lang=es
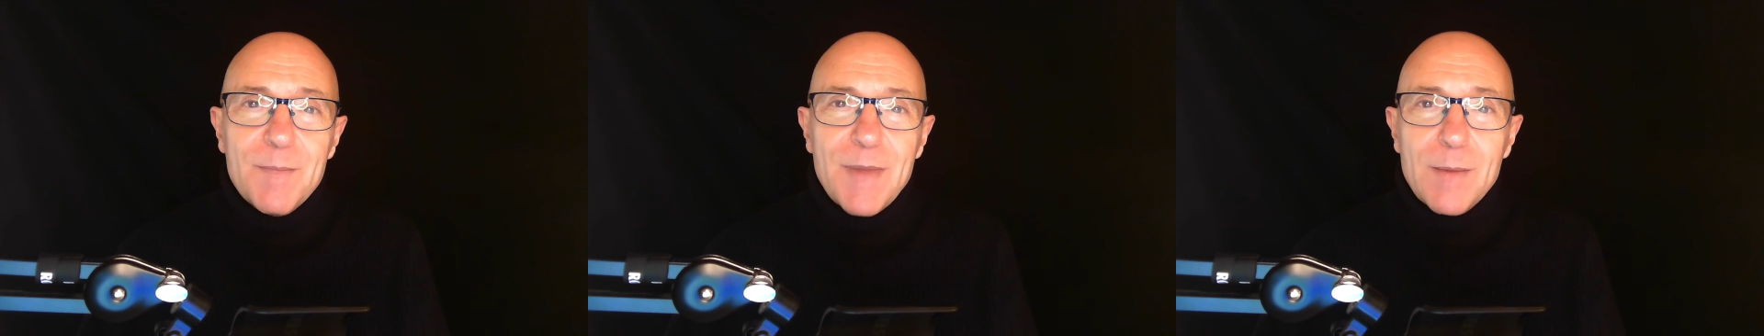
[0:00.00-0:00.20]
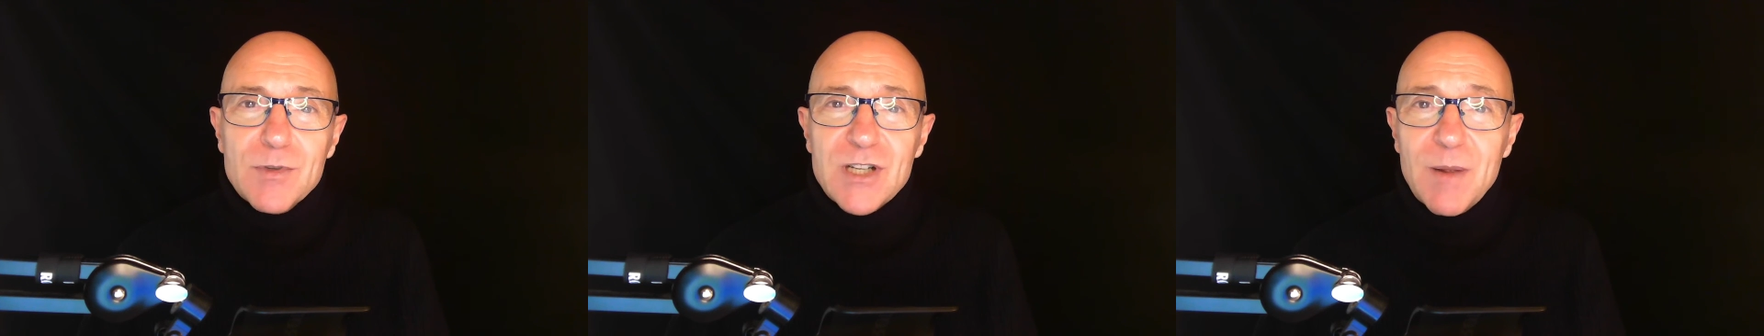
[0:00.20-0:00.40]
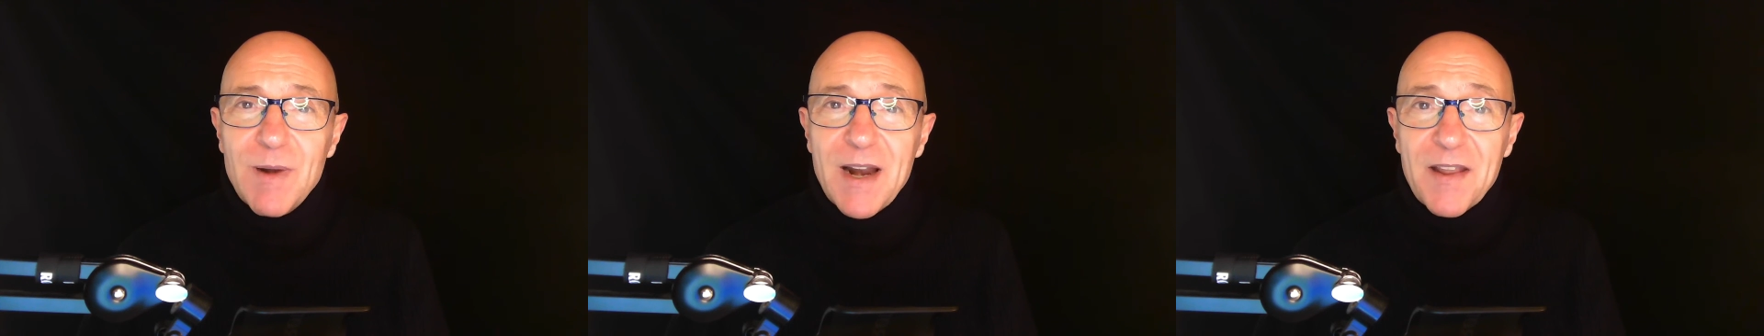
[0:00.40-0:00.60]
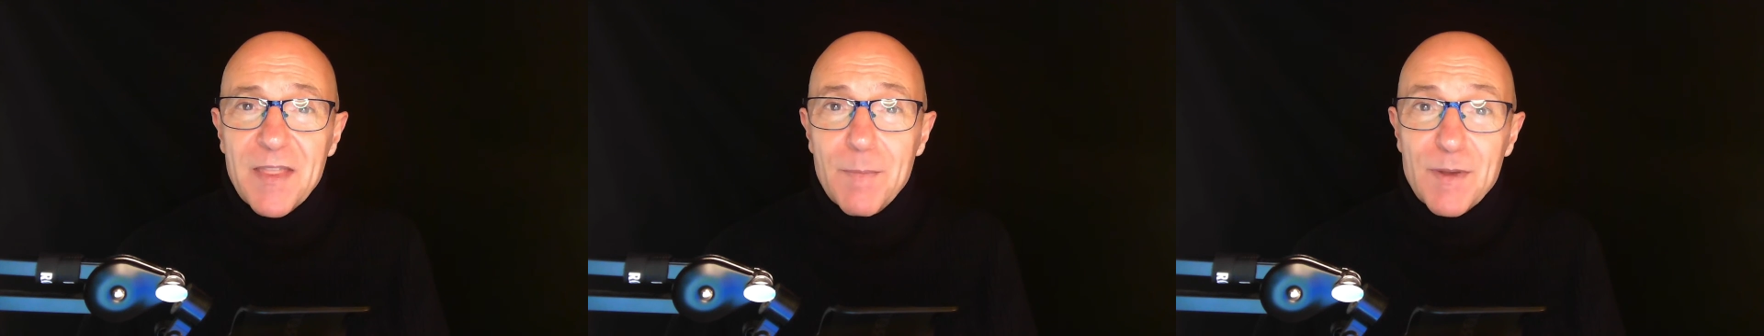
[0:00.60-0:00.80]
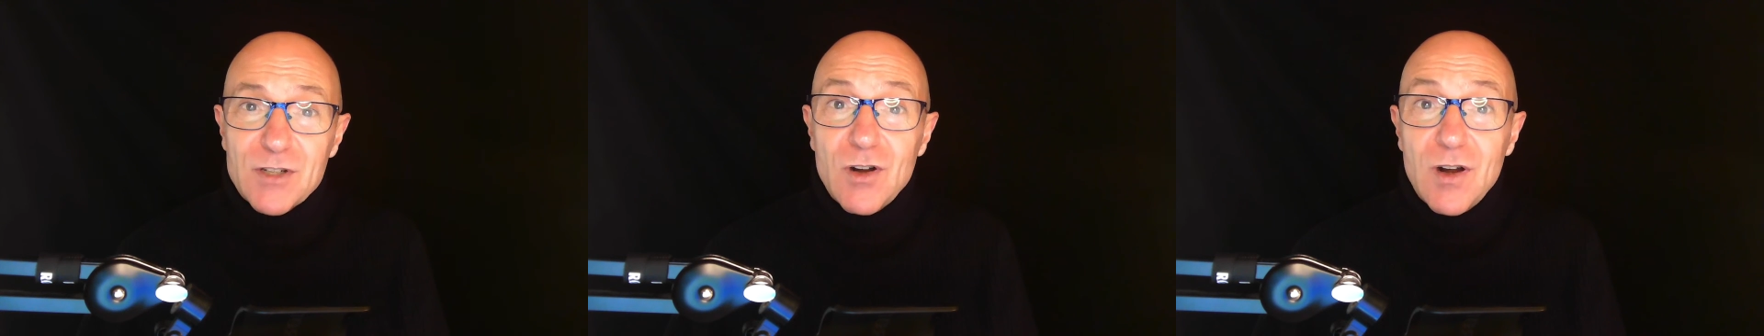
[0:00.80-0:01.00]
Vamos a hablar
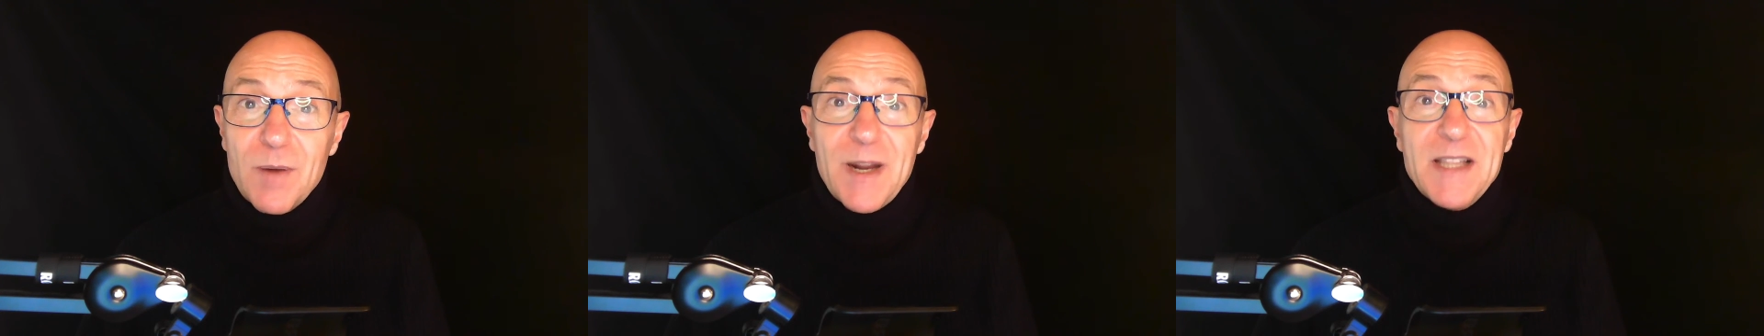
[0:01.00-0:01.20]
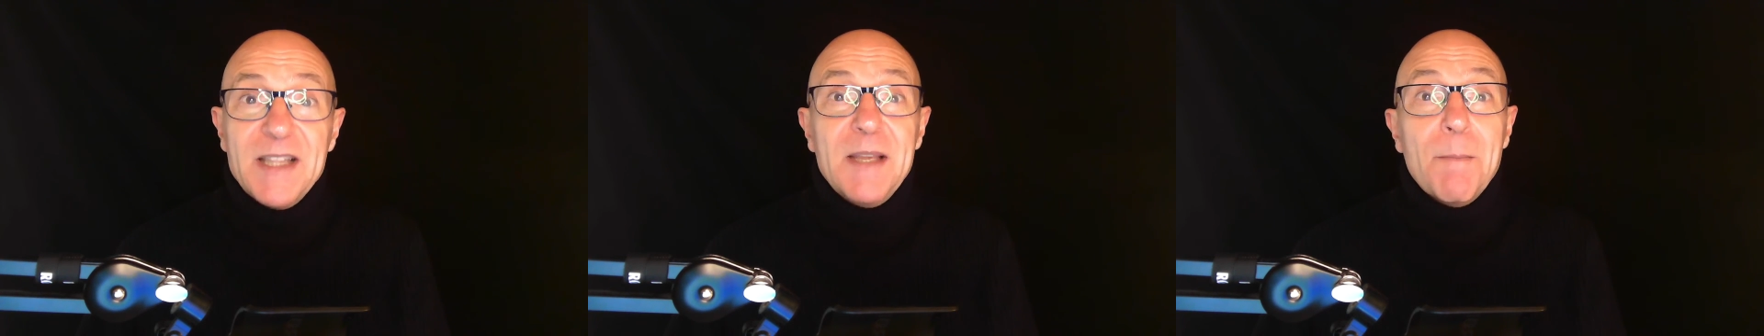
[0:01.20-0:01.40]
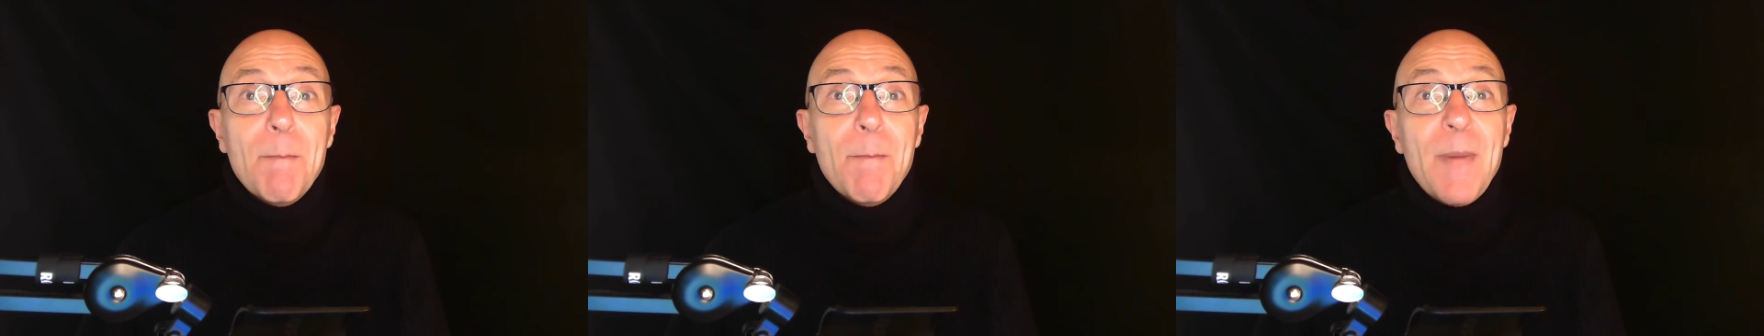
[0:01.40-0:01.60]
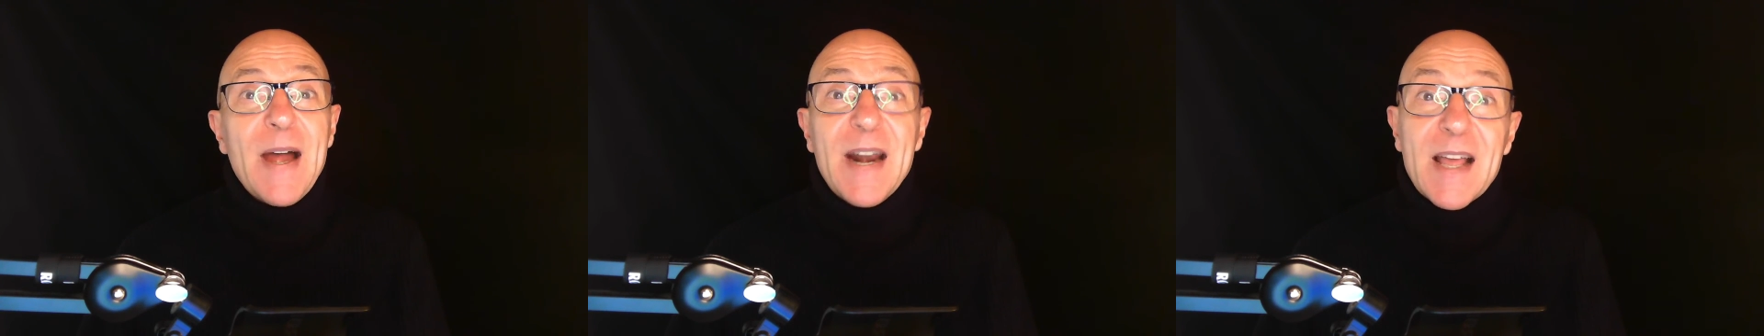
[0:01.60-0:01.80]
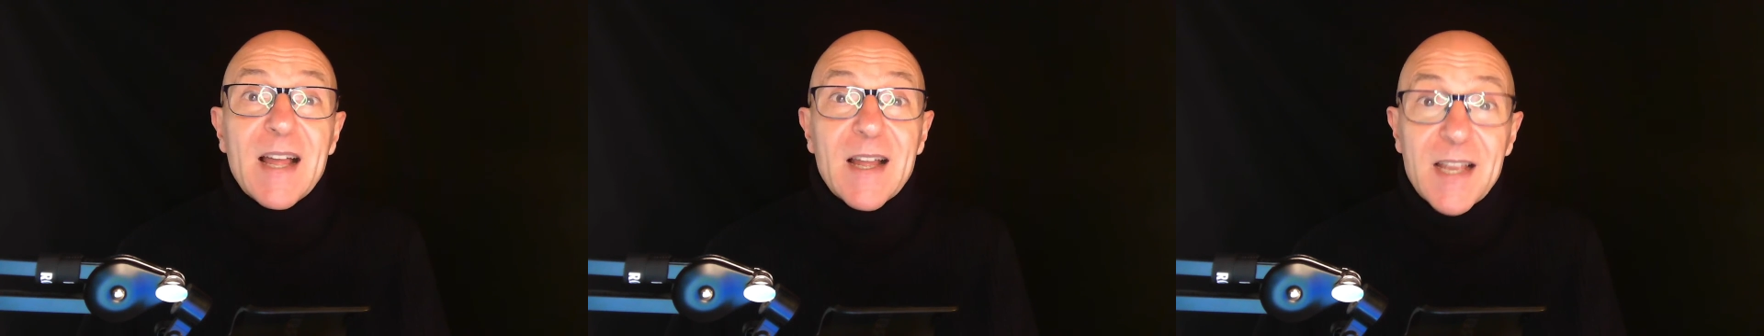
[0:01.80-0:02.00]
de personal branding
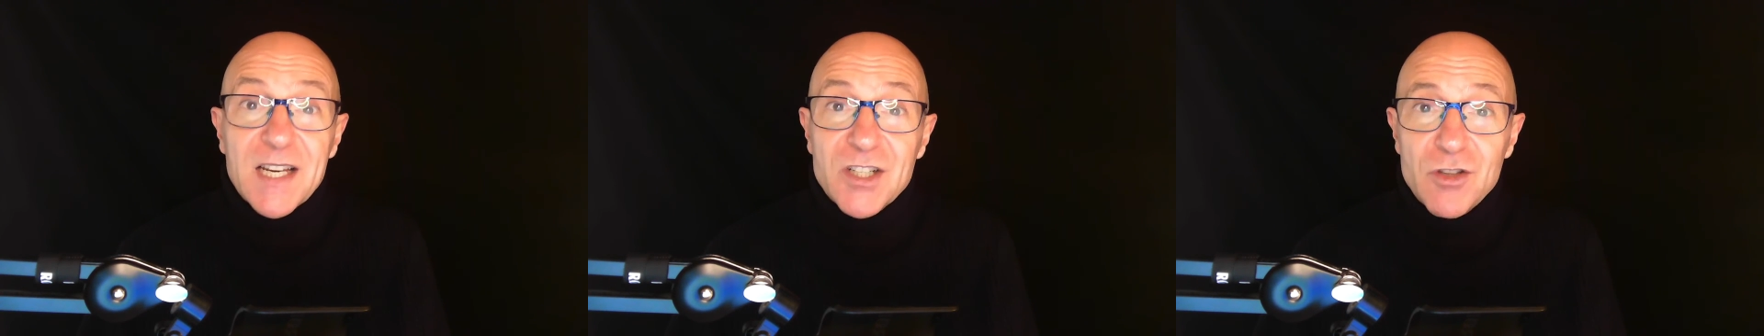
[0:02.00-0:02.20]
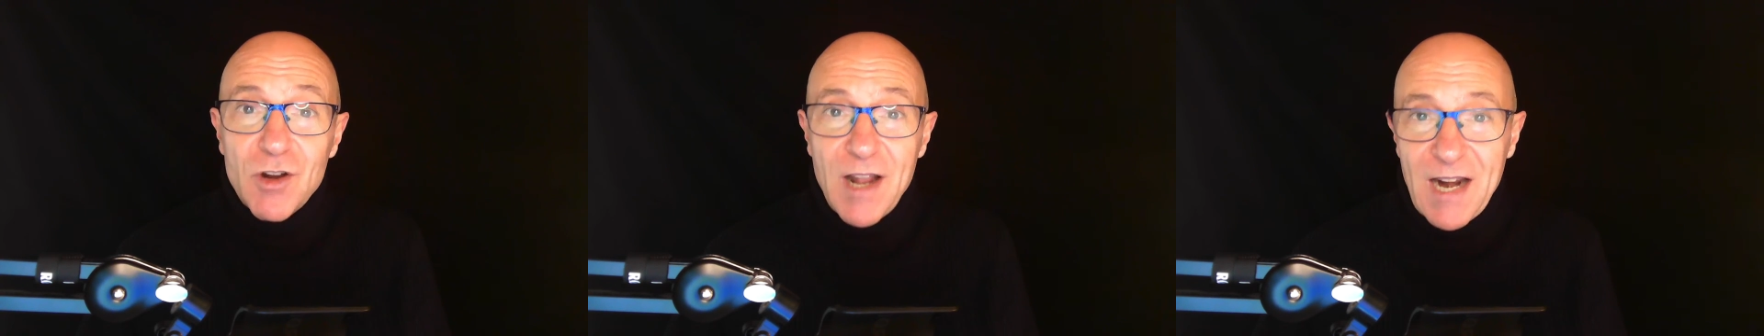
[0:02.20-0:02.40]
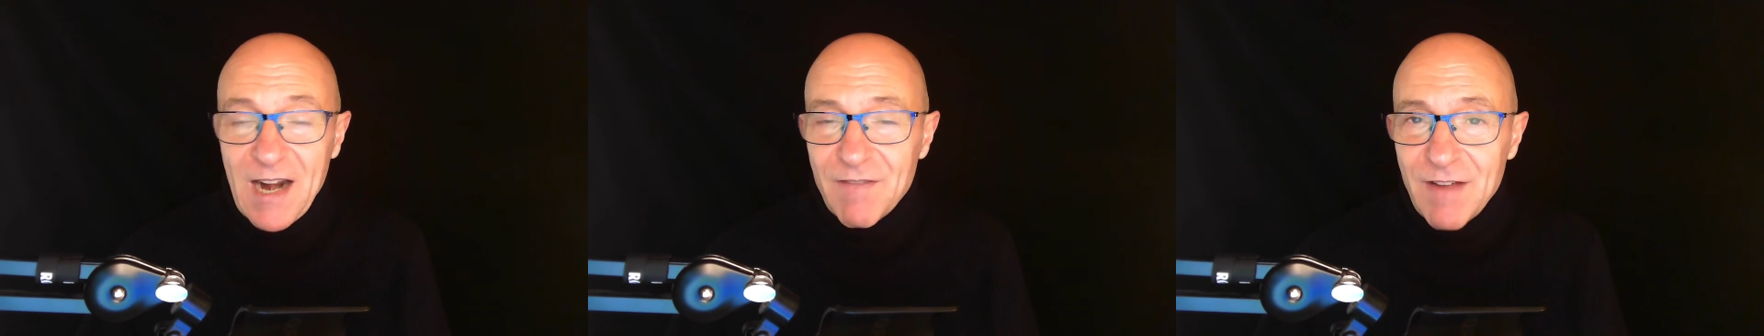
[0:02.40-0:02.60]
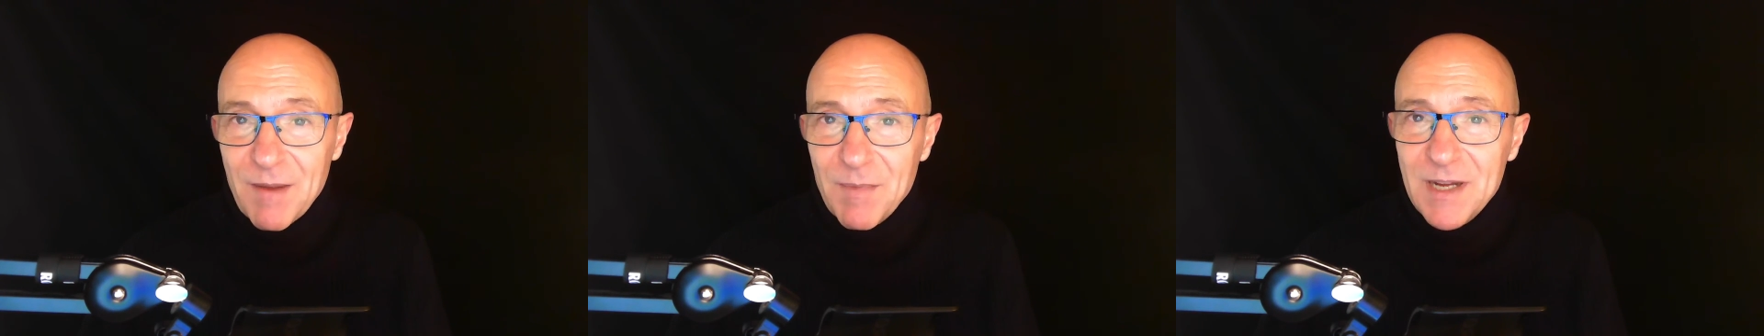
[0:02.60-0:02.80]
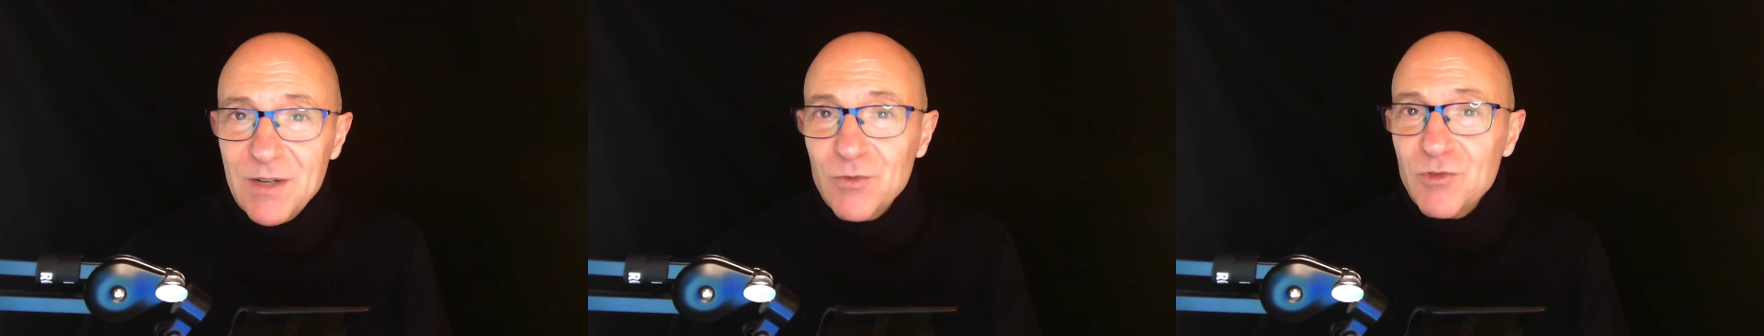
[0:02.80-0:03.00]
para gestionar la
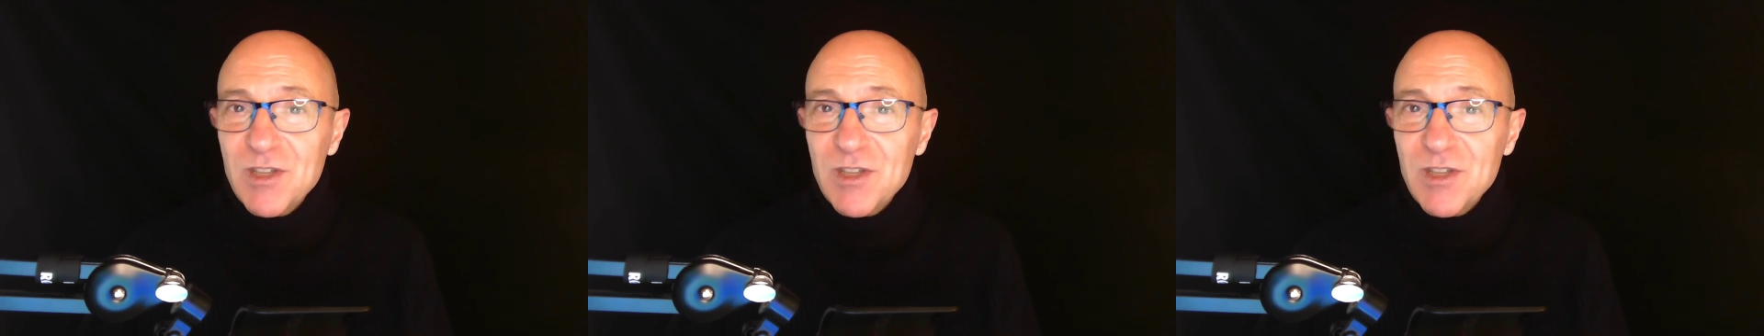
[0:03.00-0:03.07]
fama,